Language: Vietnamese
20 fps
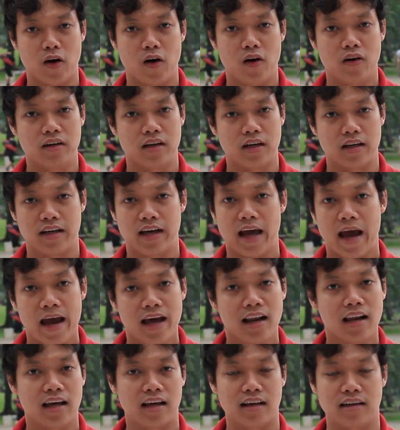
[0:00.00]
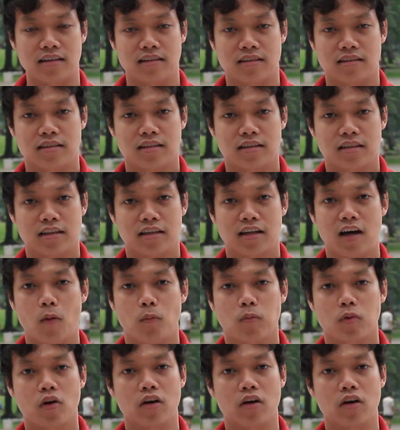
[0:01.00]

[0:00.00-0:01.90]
đó là khá là không